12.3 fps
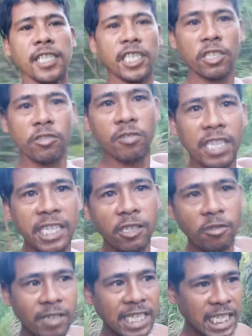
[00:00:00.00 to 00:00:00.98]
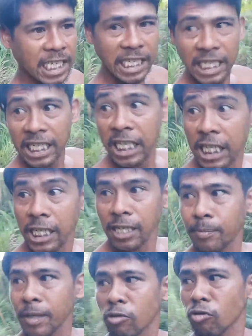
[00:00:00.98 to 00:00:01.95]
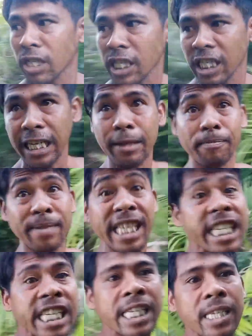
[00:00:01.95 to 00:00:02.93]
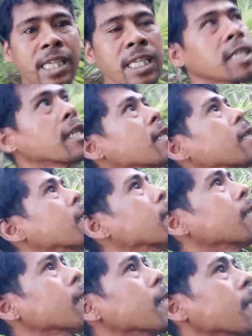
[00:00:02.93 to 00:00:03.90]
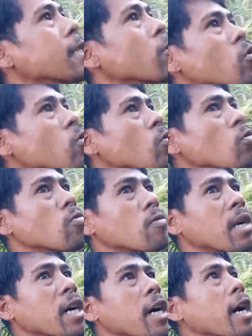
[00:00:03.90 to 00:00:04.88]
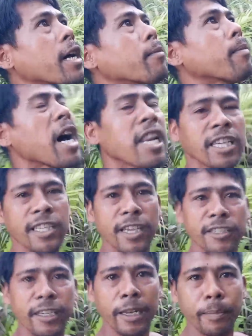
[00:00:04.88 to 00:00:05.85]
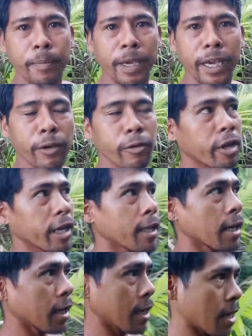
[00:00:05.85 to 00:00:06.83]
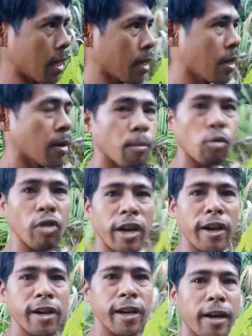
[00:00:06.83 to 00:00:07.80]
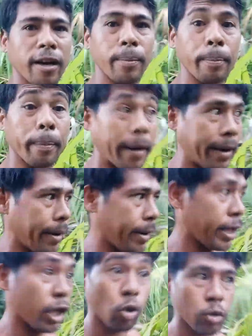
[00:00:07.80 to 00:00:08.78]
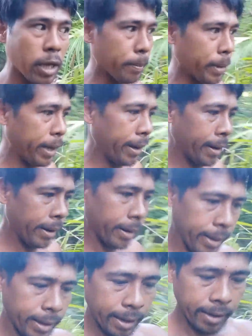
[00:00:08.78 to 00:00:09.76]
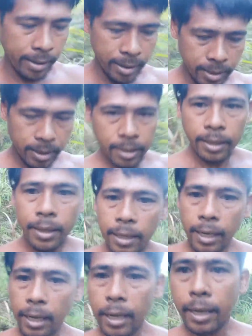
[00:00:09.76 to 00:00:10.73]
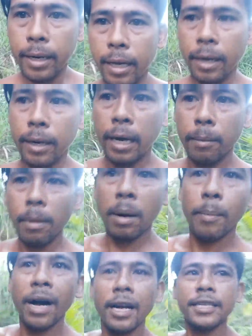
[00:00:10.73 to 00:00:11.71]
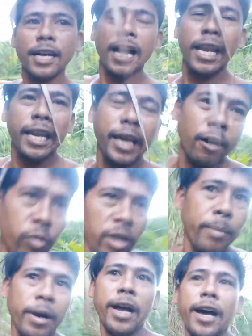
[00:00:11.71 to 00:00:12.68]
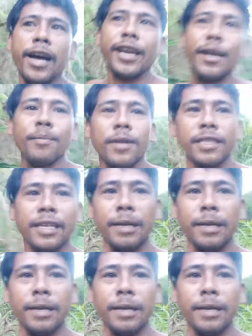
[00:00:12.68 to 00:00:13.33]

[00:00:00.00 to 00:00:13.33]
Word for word: Dito tayo kasi naghahanap ako ng Jollibee gusto kong maka mahal kasi ang jalebi ngayon eh tag 400 ang lapad dito sa amin yeah. uh, nag, nagbabaka sakali ako na makahanap ng